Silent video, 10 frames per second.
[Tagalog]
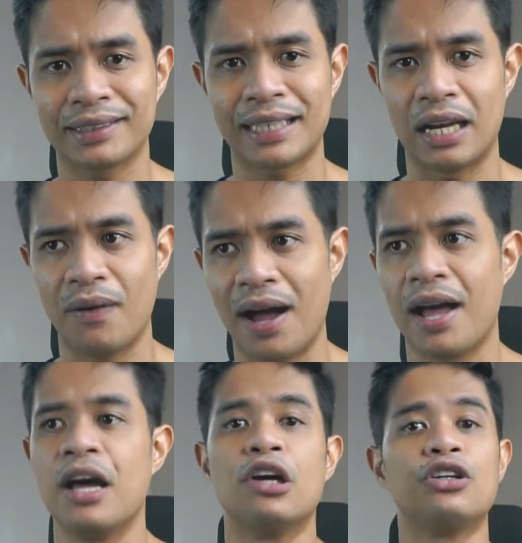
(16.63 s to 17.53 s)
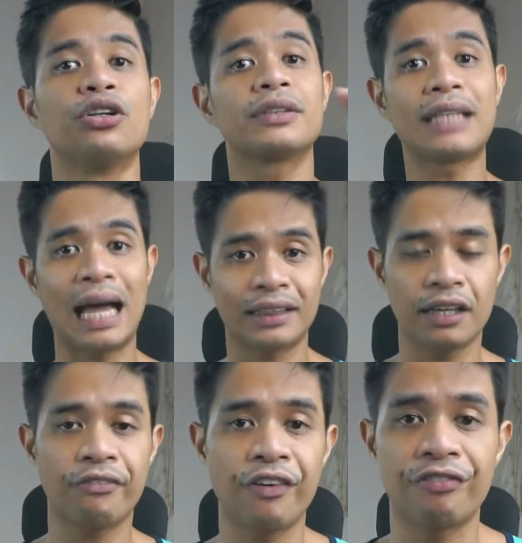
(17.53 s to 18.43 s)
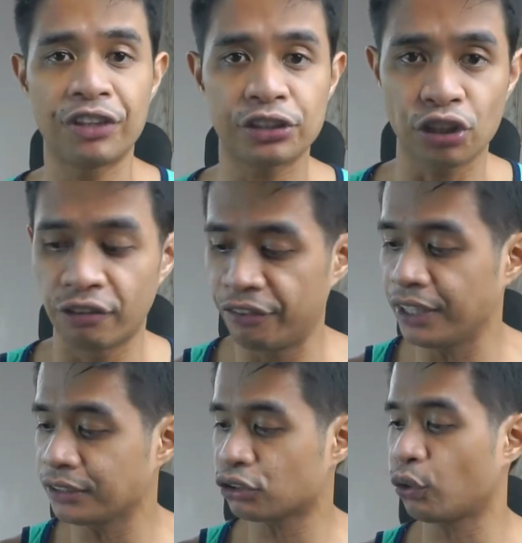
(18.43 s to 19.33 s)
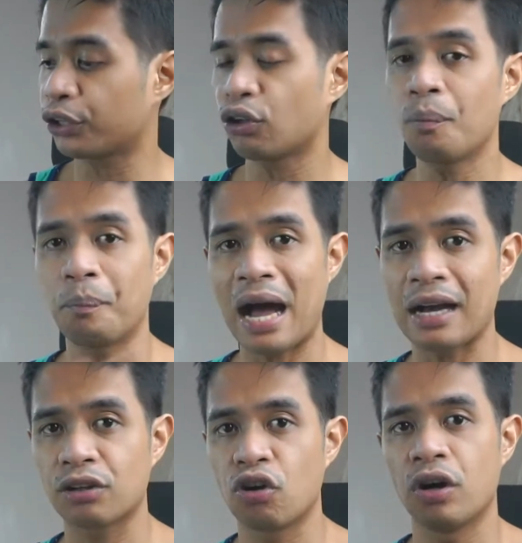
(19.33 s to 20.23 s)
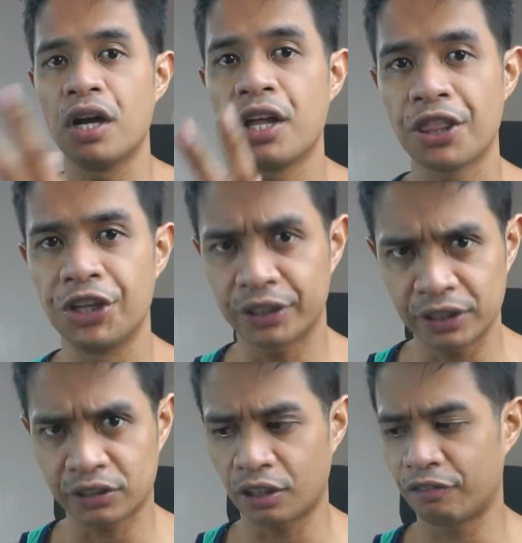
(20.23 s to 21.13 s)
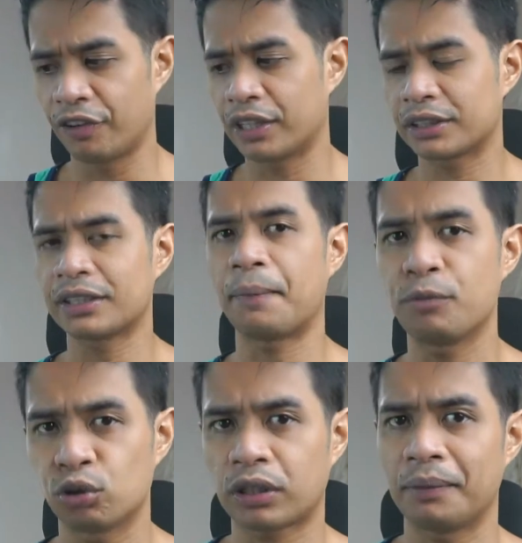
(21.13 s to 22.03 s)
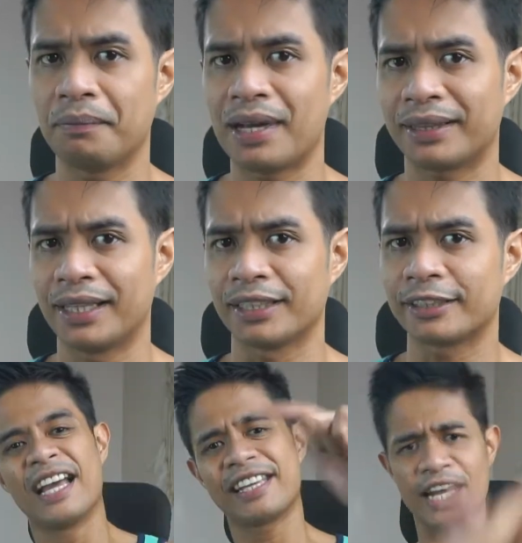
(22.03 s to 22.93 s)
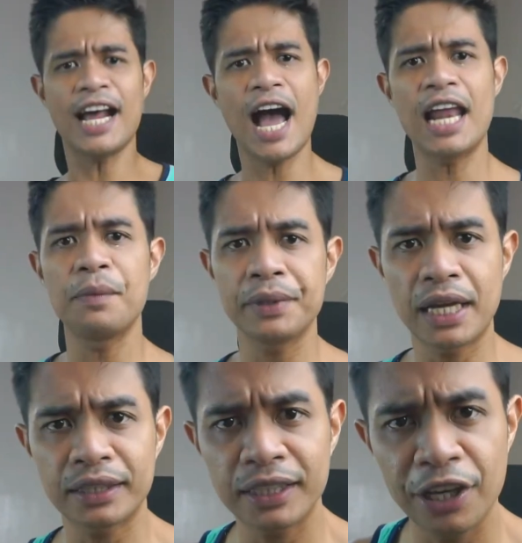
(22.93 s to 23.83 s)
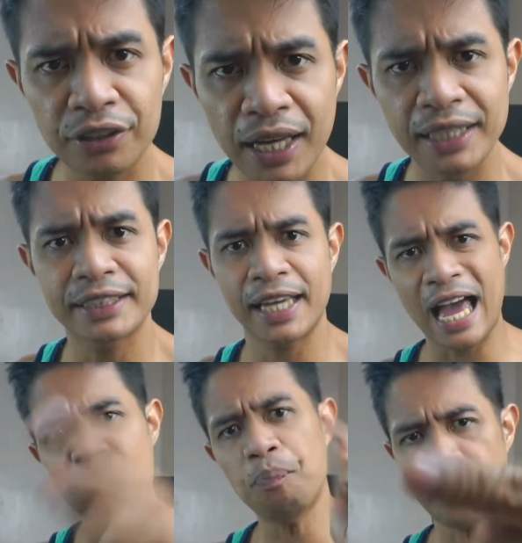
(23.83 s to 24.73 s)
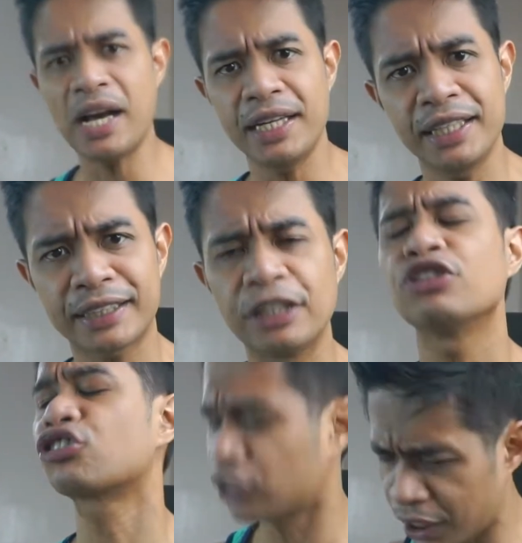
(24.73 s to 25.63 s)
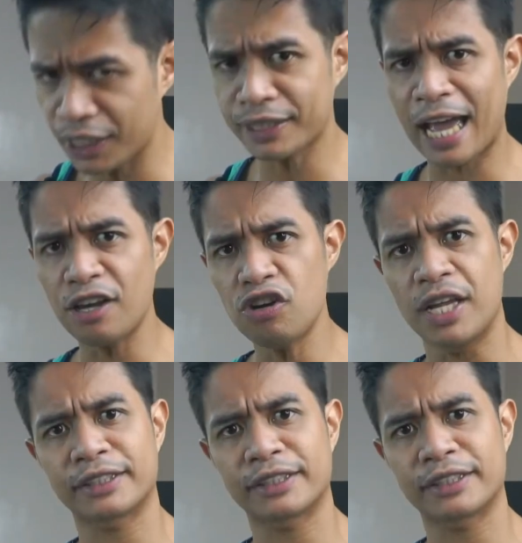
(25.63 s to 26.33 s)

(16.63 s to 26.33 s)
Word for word: dalawa? Yung dating 50 servings o itong bagong 30 servings ng Mutant Madness? Yan ang alamin natin ngayon guys. Kaya ano pang inintay nyo? Start na tayo! Let's